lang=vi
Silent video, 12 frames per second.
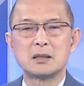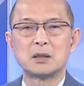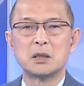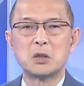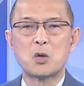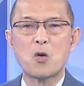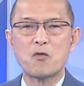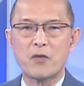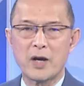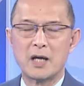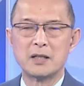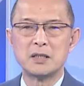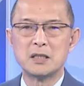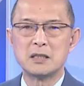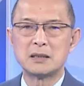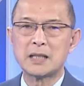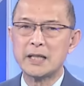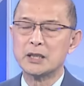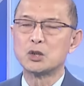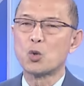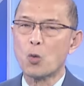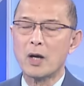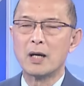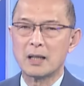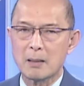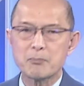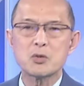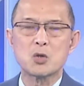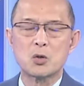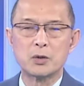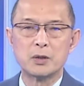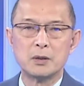thì có vẻ như kiệt quệ lắm rồi.